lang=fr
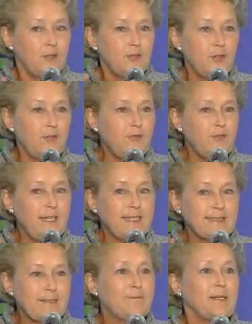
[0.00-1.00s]
Ne vous
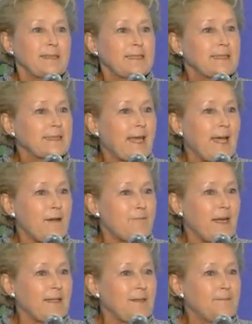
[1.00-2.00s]
laissez pas distraire
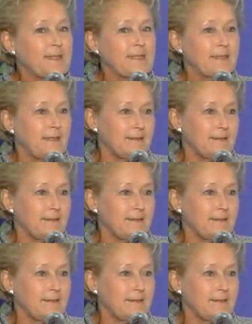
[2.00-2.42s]
par les petits